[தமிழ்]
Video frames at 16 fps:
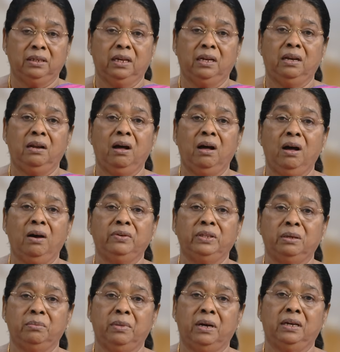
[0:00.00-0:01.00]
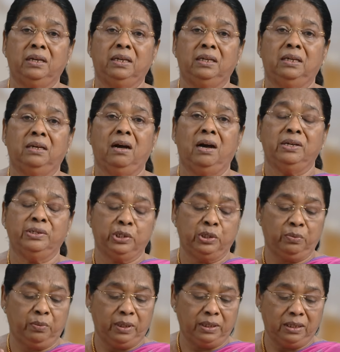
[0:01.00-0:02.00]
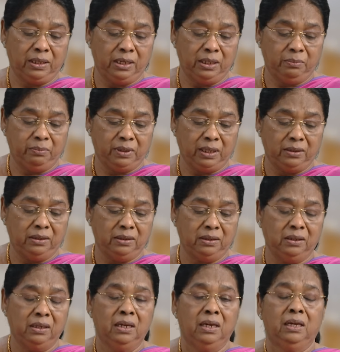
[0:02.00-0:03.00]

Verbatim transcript: எல்லா விதமான ஆசிர்வாதங்களையும் தந்து